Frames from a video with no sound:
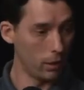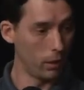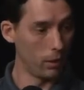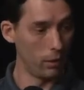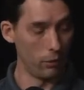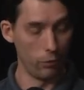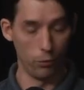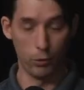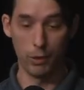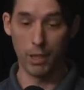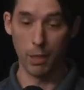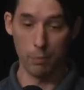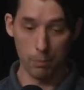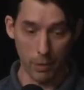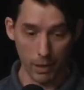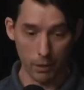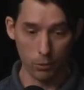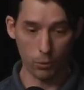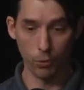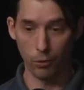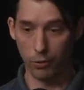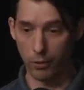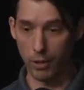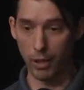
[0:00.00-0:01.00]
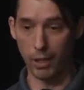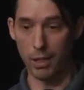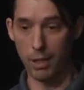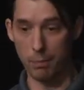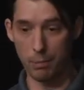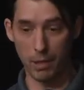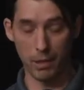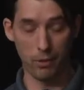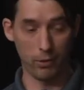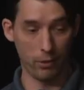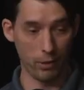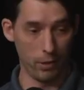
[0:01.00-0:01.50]
vu qu'il n'y a pas de concert, il n'y a
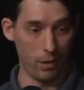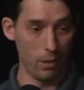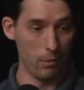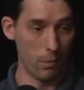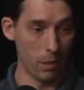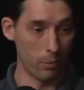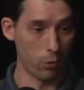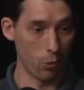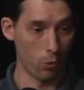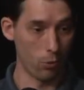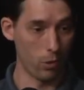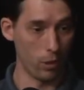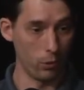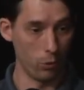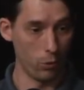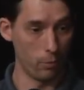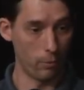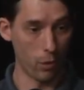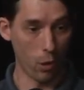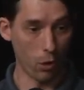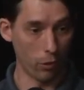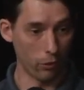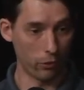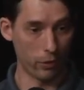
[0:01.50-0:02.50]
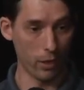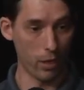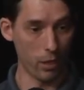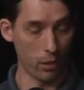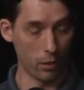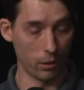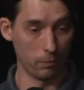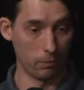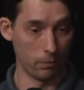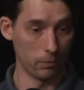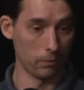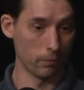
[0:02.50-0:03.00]
pas de CD, bah, pourquoi ne pas en faire
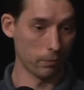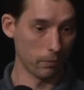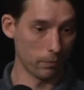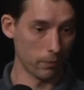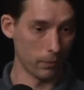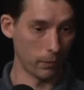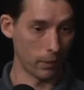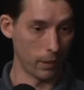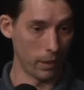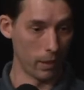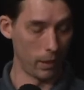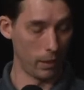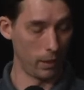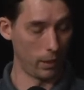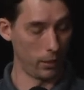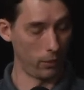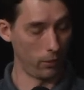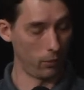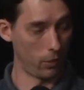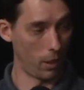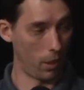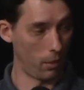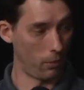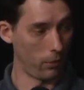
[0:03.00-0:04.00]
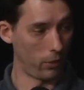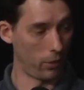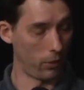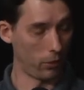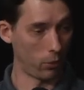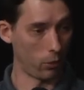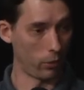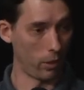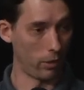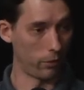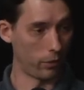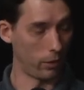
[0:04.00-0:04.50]
Et voilà, c'est ce
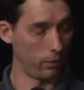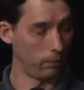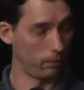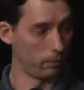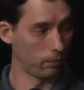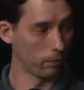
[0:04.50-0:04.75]
qu'on a fait.